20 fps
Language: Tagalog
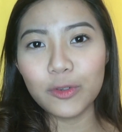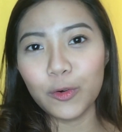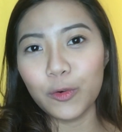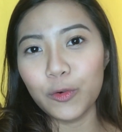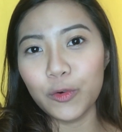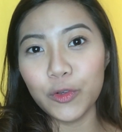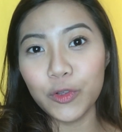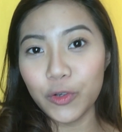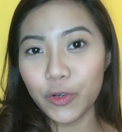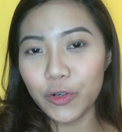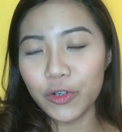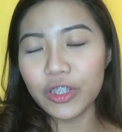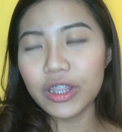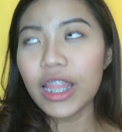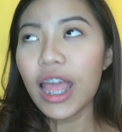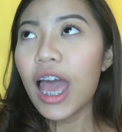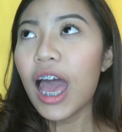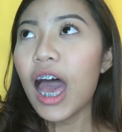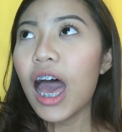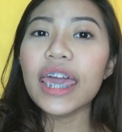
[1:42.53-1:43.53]
So,
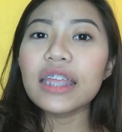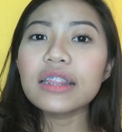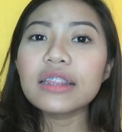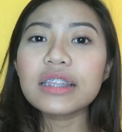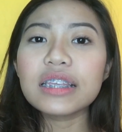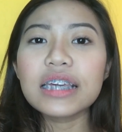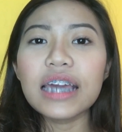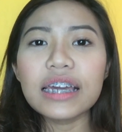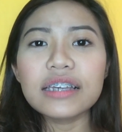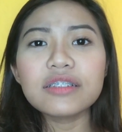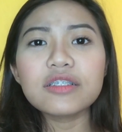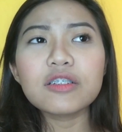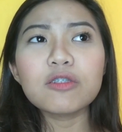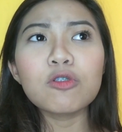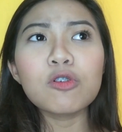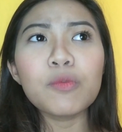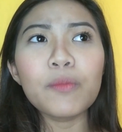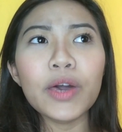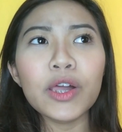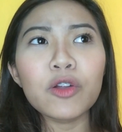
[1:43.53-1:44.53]
yun. And guys,
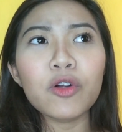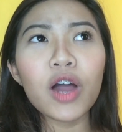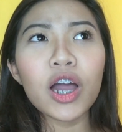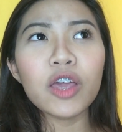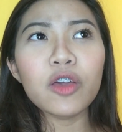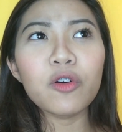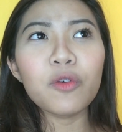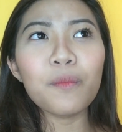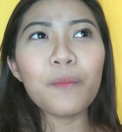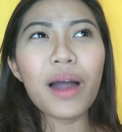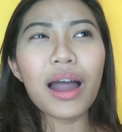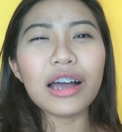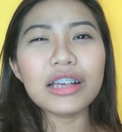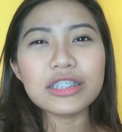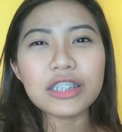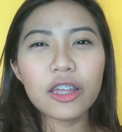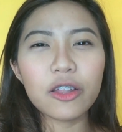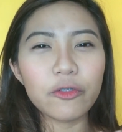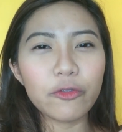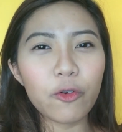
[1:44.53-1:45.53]
kung meron kayong
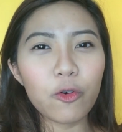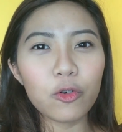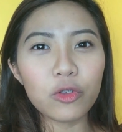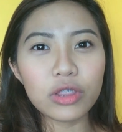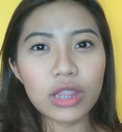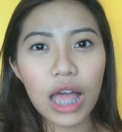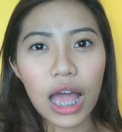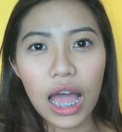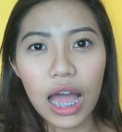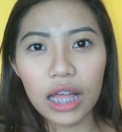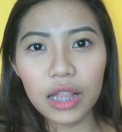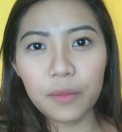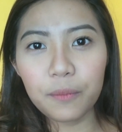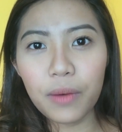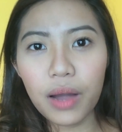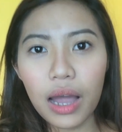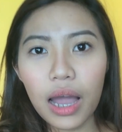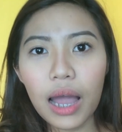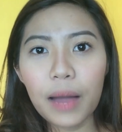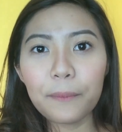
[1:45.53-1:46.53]
mga cellphone na
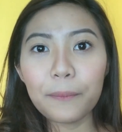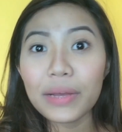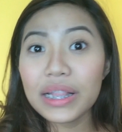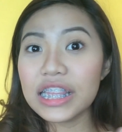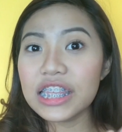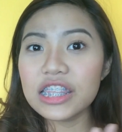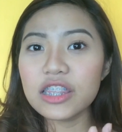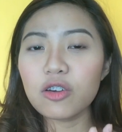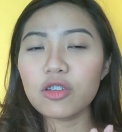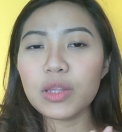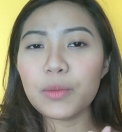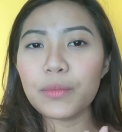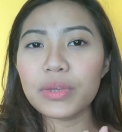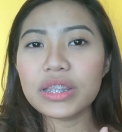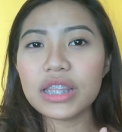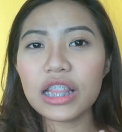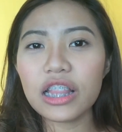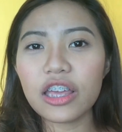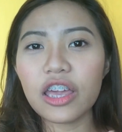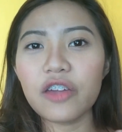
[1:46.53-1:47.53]
malinaw
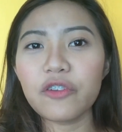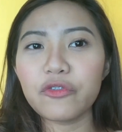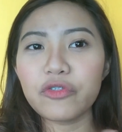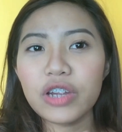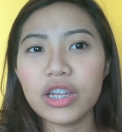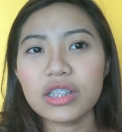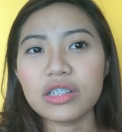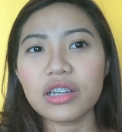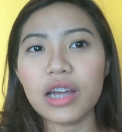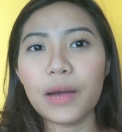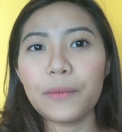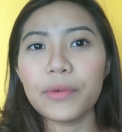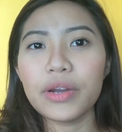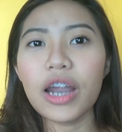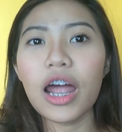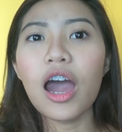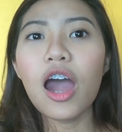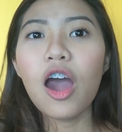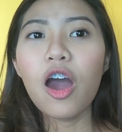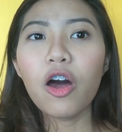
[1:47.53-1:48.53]
naman talaga yung front
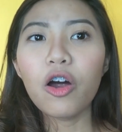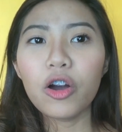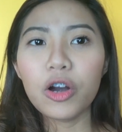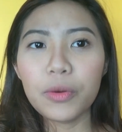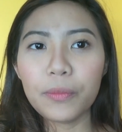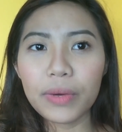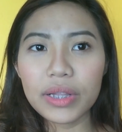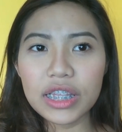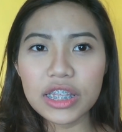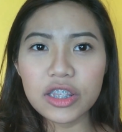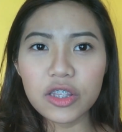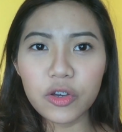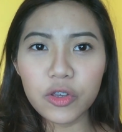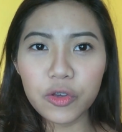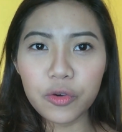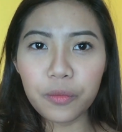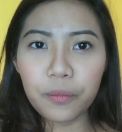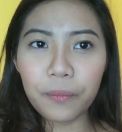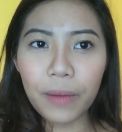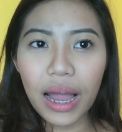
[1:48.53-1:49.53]
camera or malinaw
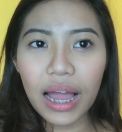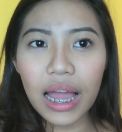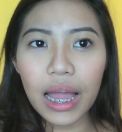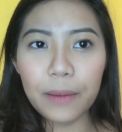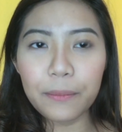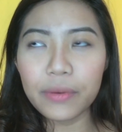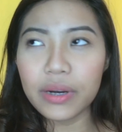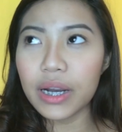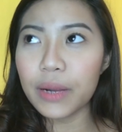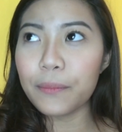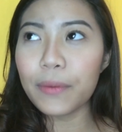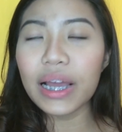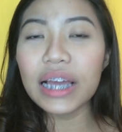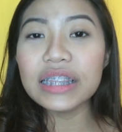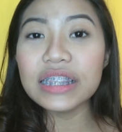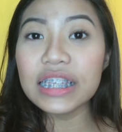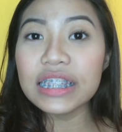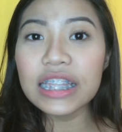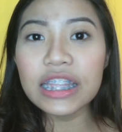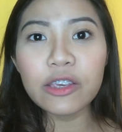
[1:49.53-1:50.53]
yung back camera,
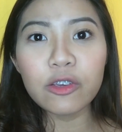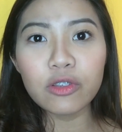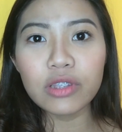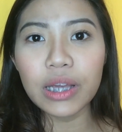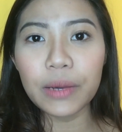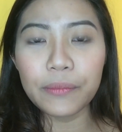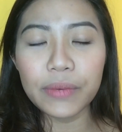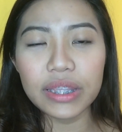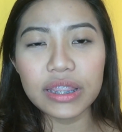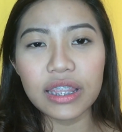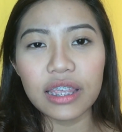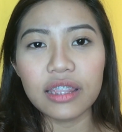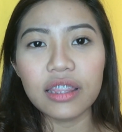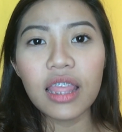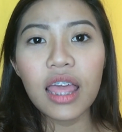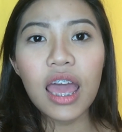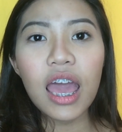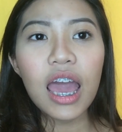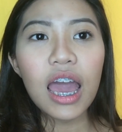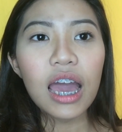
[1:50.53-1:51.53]
maganda na yun
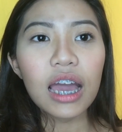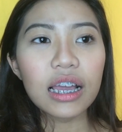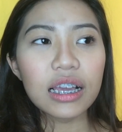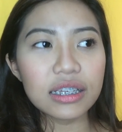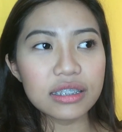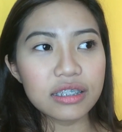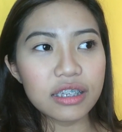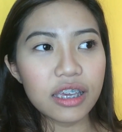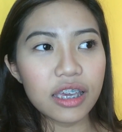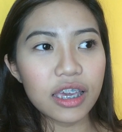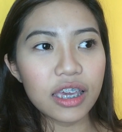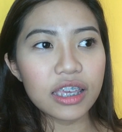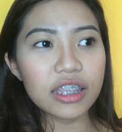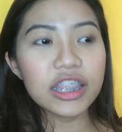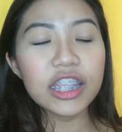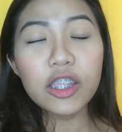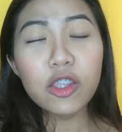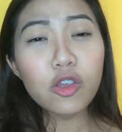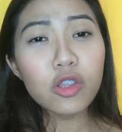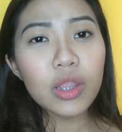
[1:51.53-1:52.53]
gamitin. Kasi
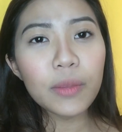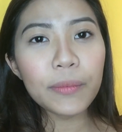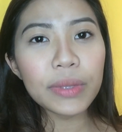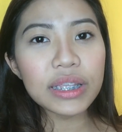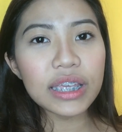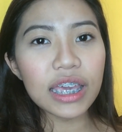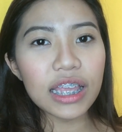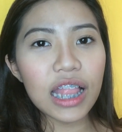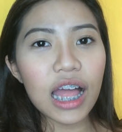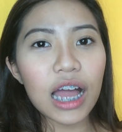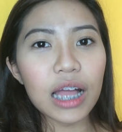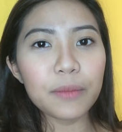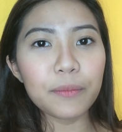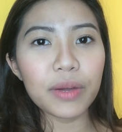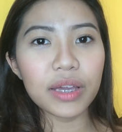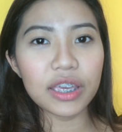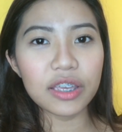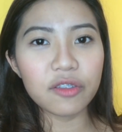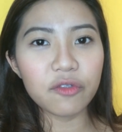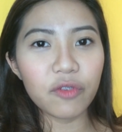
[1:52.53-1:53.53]
hindi nyo naman
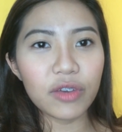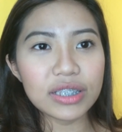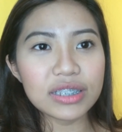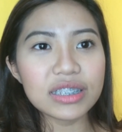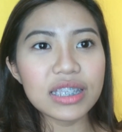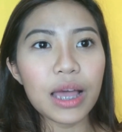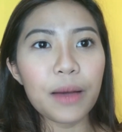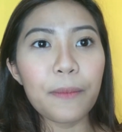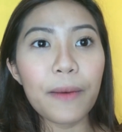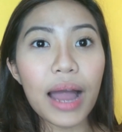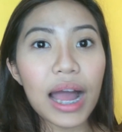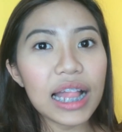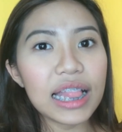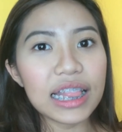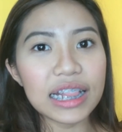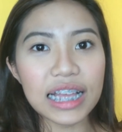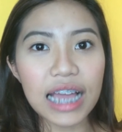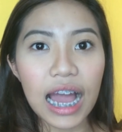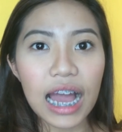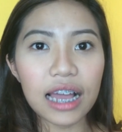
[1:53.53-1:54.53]
kailangan mag-invest sa
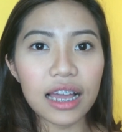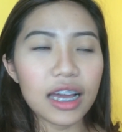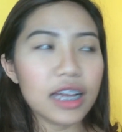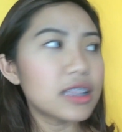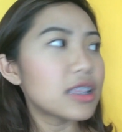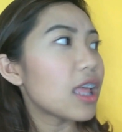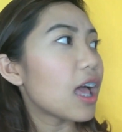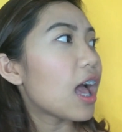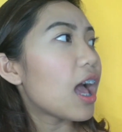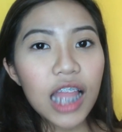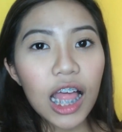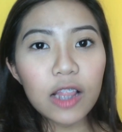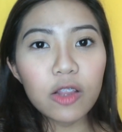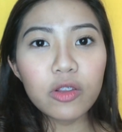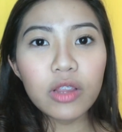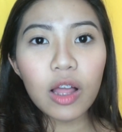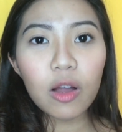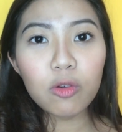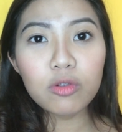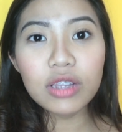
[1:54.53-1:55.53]
mahal kagad.
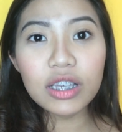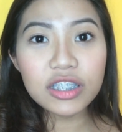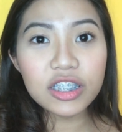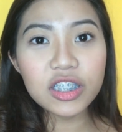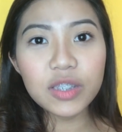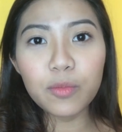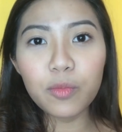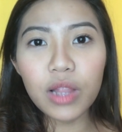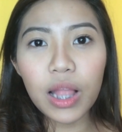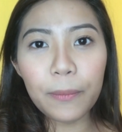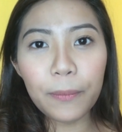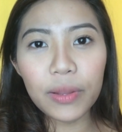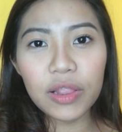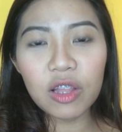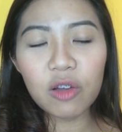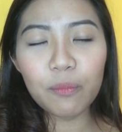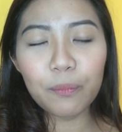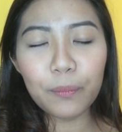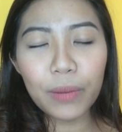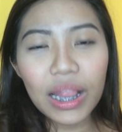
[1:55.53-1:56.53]
Lalo na kung nagsisimula pa,
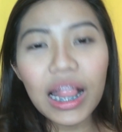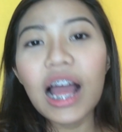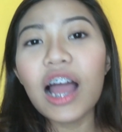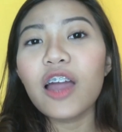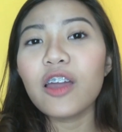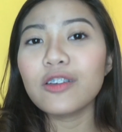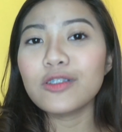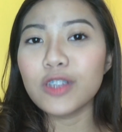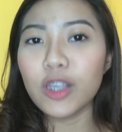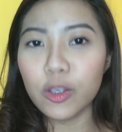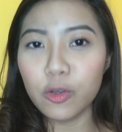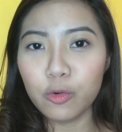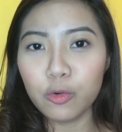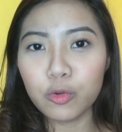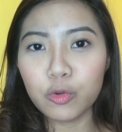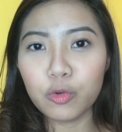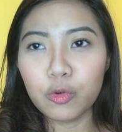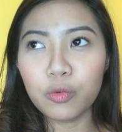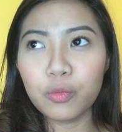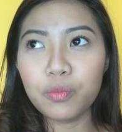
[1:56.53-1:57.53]
pa lang kayo sa
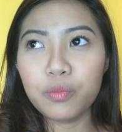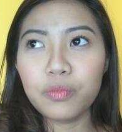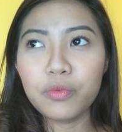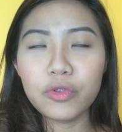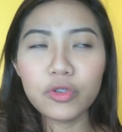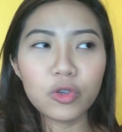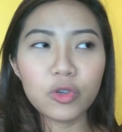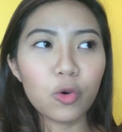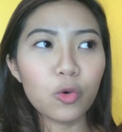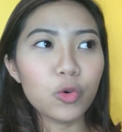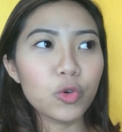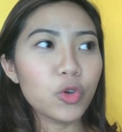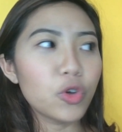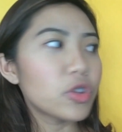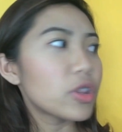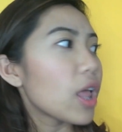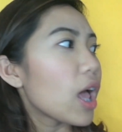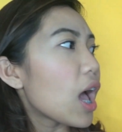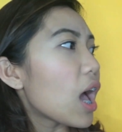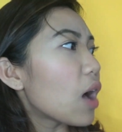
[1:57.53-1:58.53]
YouTube. So,
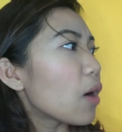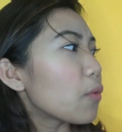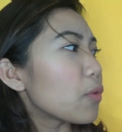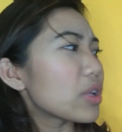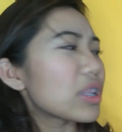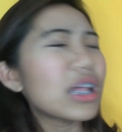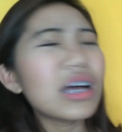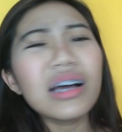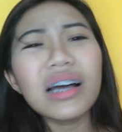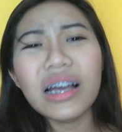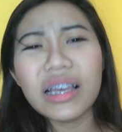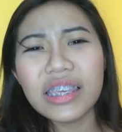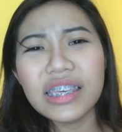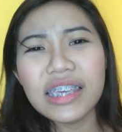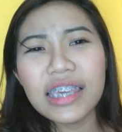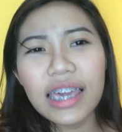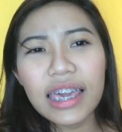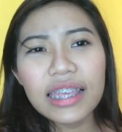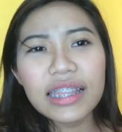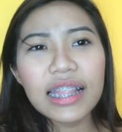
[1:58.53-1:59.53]
yun. Wait lang,
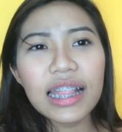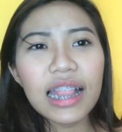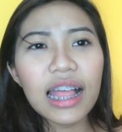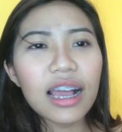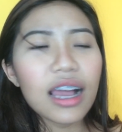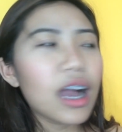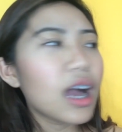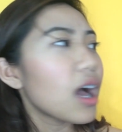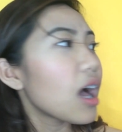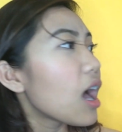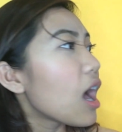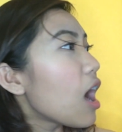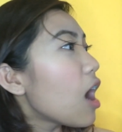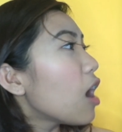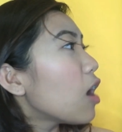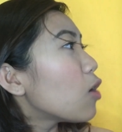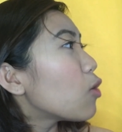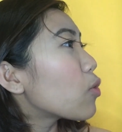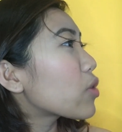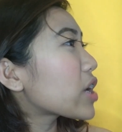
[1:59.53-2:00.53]
ingay talaga.
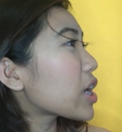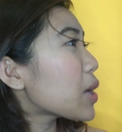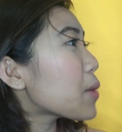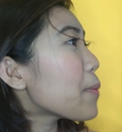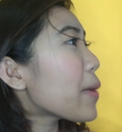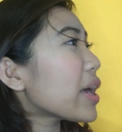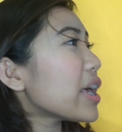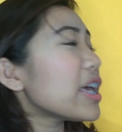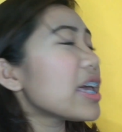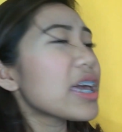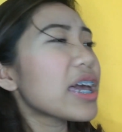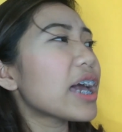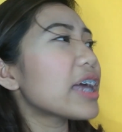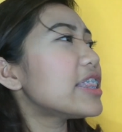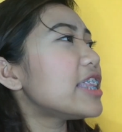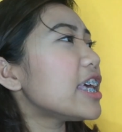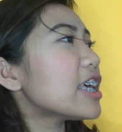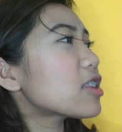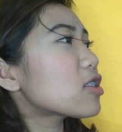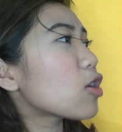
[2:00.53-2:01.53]
Okay,
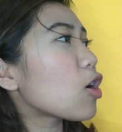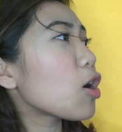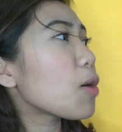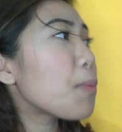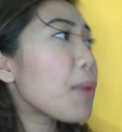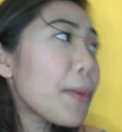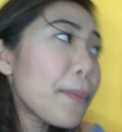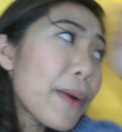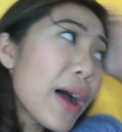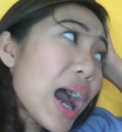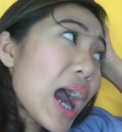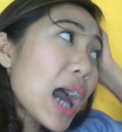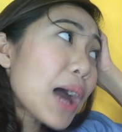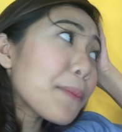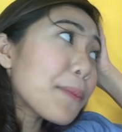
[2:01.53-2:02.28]
maingay dito! Baba!